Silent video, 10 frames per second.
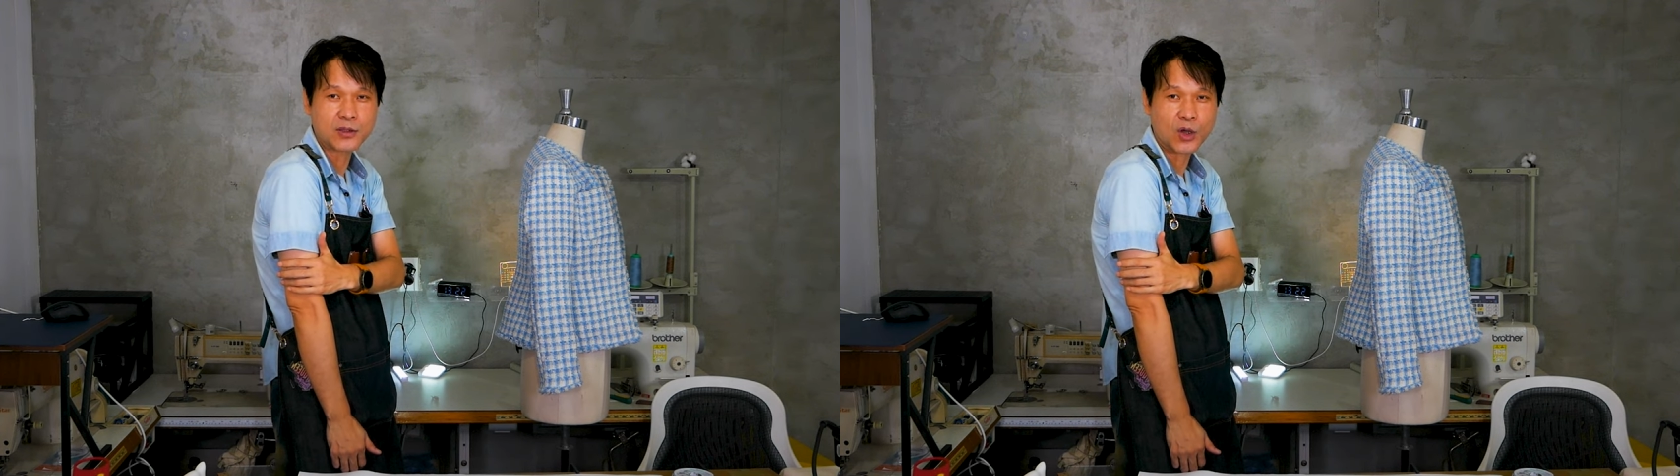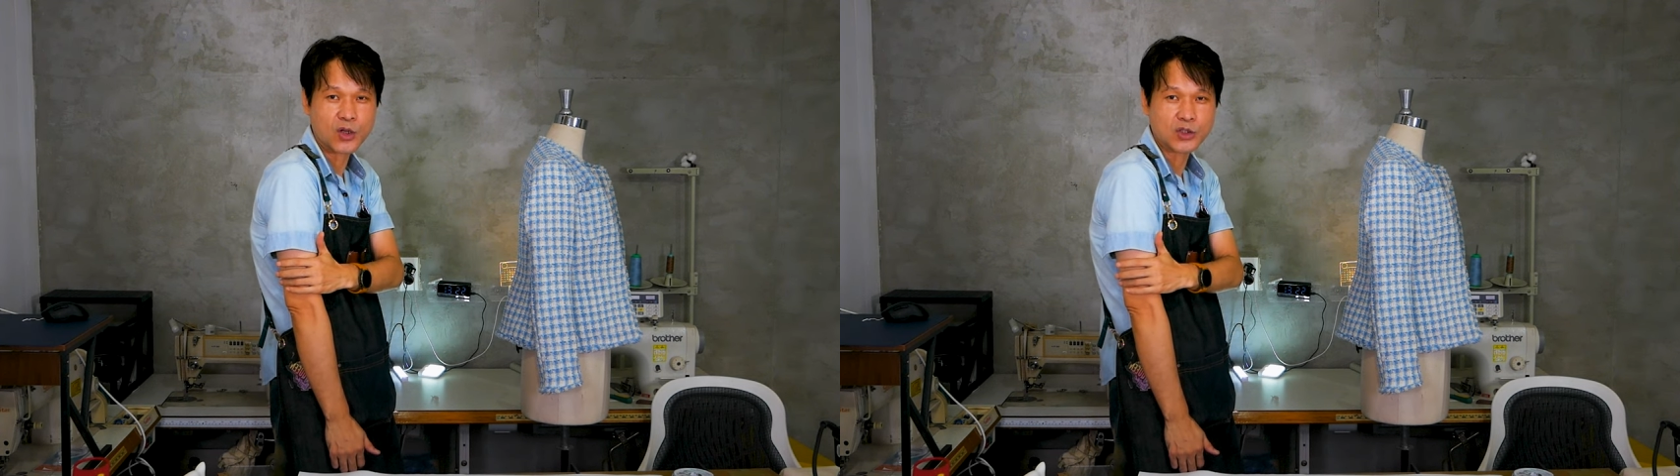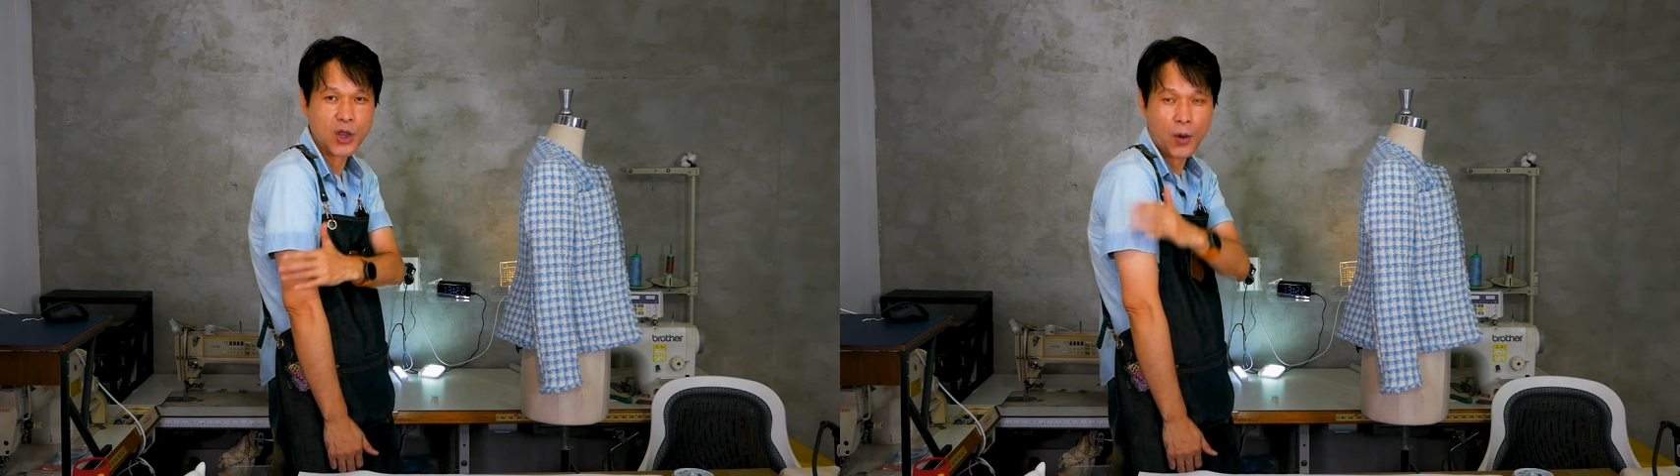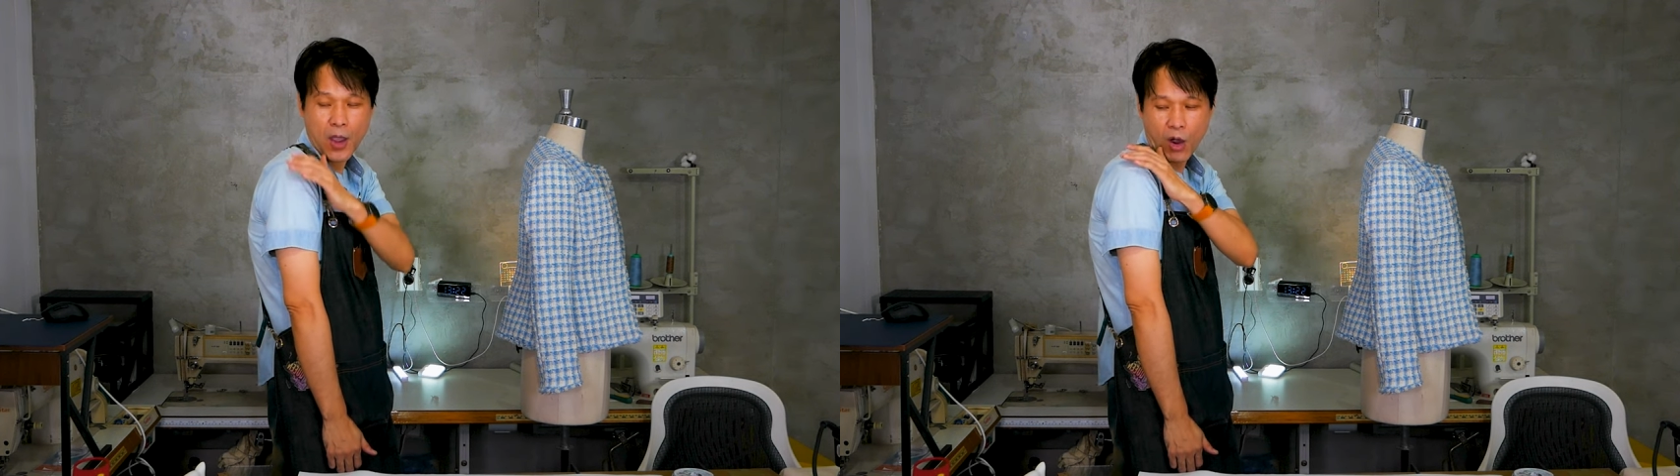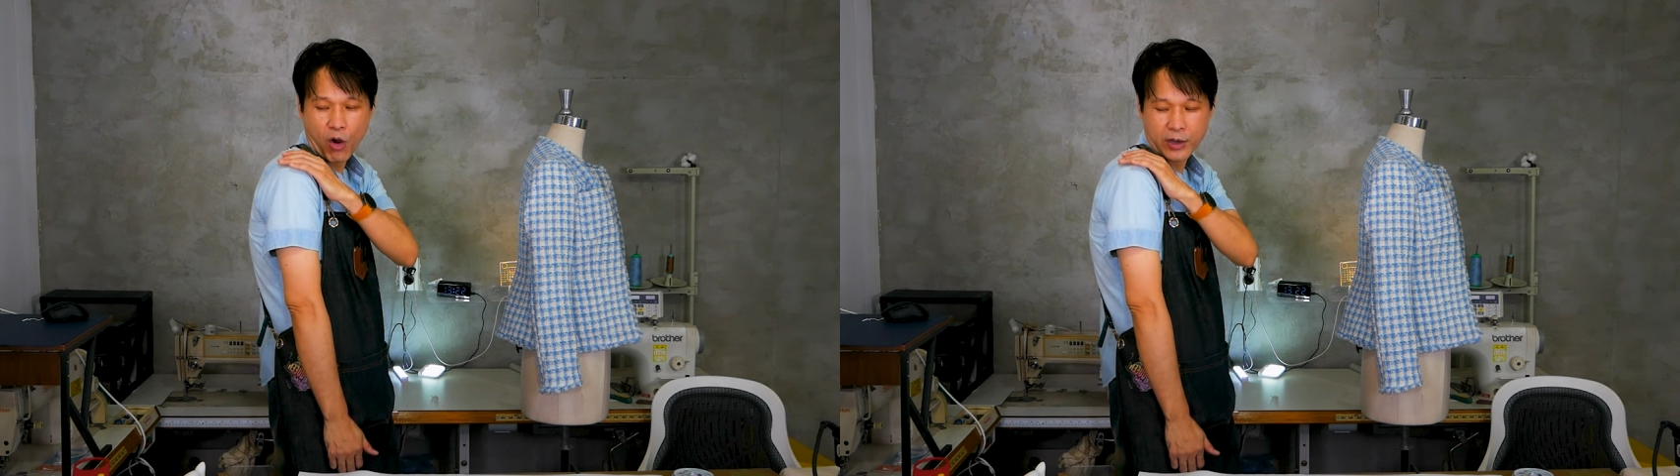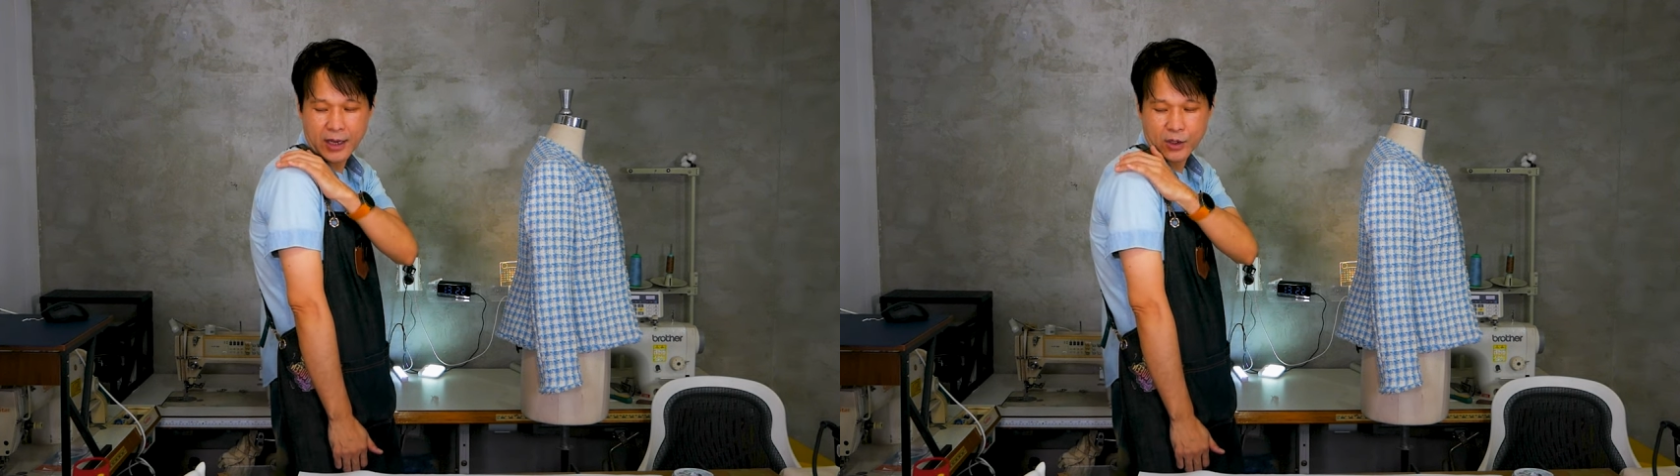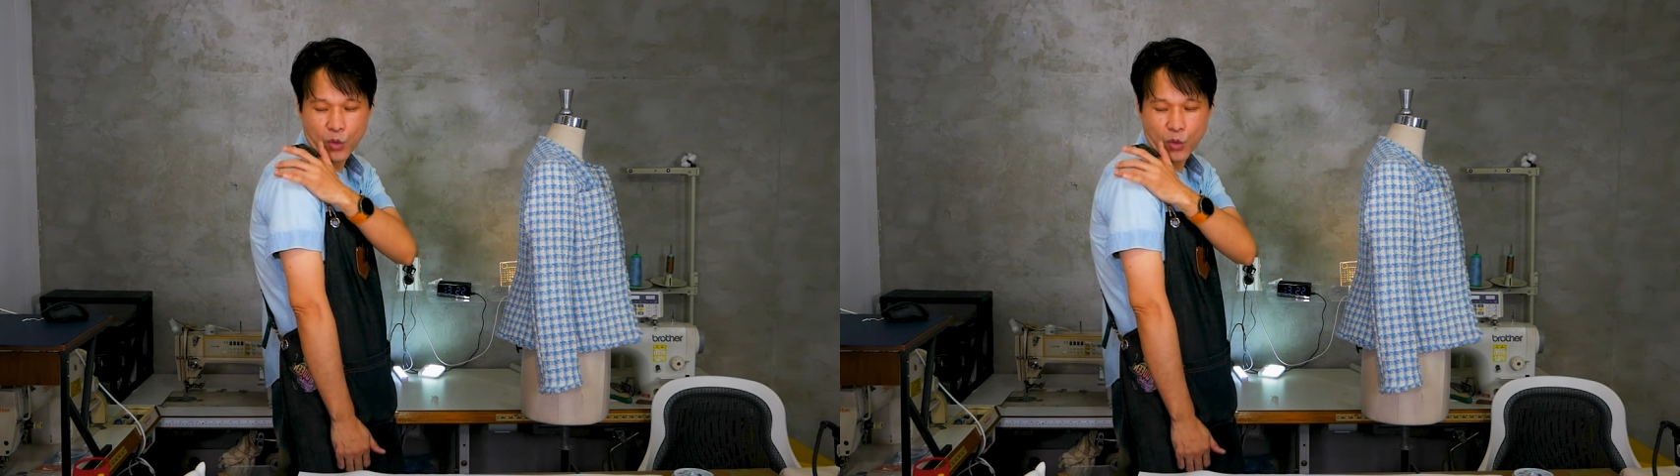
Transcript: 떨어져요. 어깨가